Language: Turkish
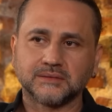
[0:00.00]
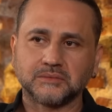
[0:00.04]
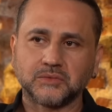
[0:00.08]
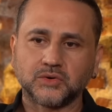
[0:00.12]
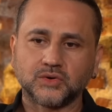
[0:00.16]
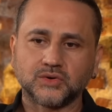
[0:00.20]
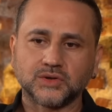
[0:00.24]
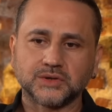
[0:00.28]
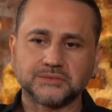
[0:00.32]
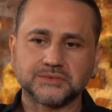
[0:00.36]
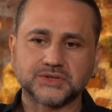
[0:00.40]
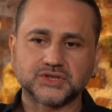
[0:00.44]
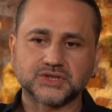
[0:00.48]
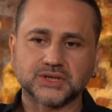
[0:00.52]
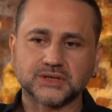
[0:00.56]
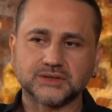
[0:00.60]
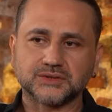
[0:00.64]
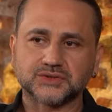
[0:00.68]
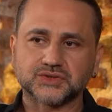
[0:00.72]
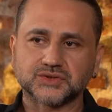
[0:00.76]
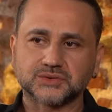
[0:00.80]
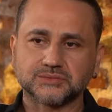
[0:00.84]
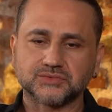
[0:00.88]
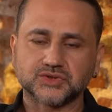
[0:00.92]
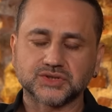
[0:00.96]
Böyle bir
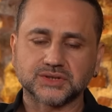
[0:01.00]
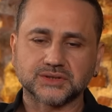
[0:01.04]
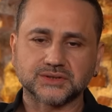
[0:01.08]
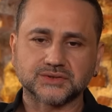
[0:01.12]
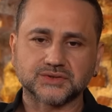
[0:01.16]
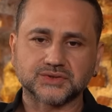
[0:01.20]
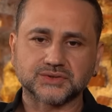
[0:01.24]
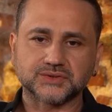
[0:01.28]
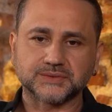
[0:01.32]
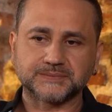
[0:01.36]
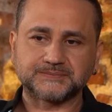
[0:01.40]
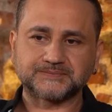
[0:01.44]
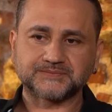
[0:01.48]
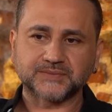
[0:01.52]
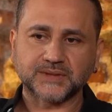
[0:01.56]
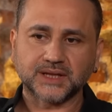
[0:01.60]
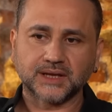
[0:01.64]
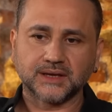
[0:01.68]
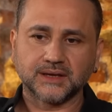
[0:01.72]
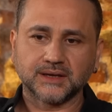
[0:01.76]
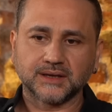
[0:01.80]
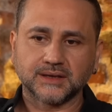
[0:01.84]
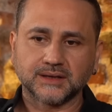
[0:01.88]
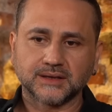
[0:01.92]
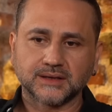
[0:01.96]
çalıştım çalıştım.
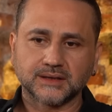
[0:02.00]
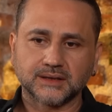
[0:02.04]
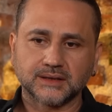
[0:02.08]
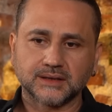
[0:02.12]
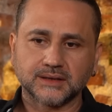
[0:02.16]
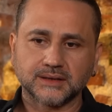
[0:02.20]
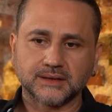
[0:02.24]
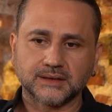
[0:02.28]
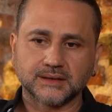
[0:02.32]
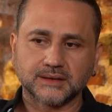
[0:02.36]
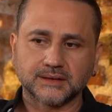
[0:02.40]
Ee,